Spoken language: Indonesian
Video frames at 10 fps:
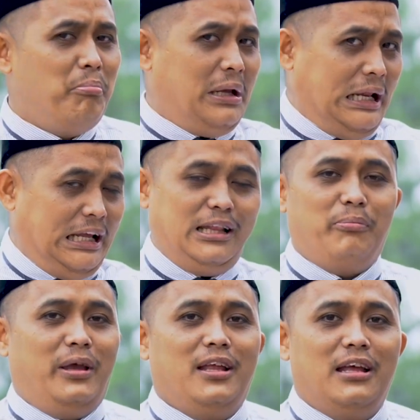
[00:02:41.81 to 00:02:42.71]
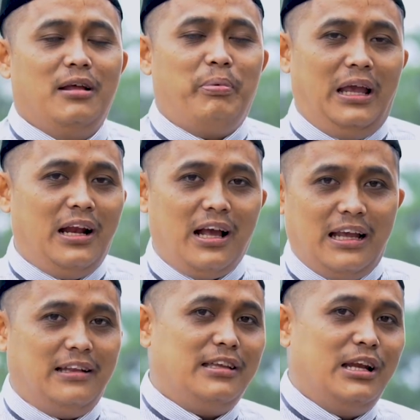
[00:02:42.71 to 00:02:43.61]
Pengen kita pengen pengenkah
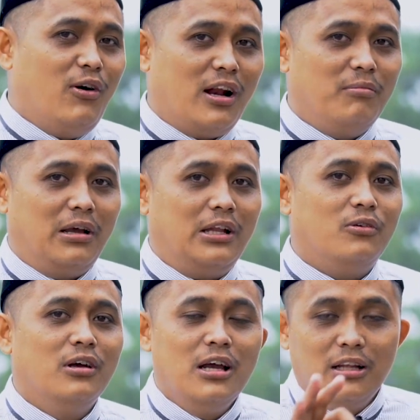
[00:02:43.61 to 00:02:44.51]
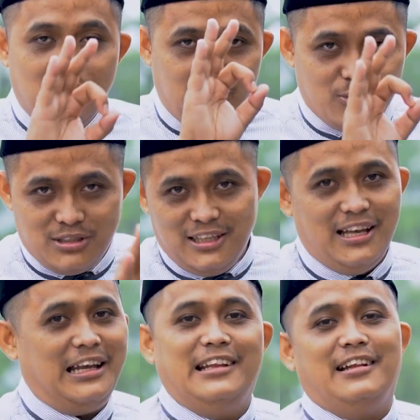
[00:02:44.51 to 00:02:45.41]
kita jadi orang begitu? Tentu
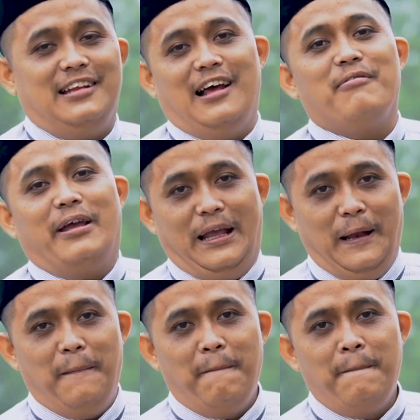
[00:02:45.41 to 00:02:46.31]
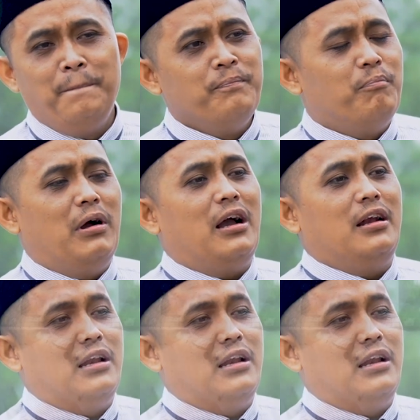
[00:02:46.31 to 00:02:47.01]
saja kita tidak pengen. Maka